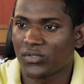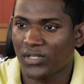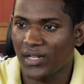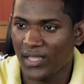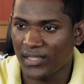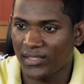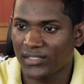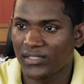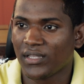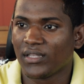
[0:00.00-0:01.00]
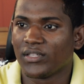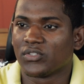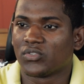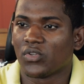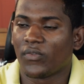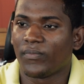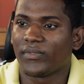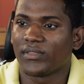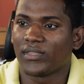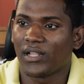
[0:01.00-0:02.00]
nuestros clientes
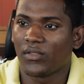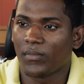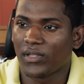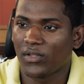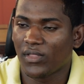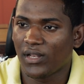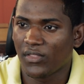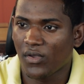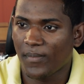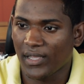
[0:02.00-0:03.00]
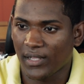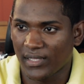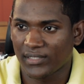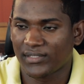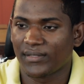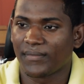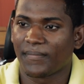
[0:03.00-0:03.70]
son del dominio del idioma inglés.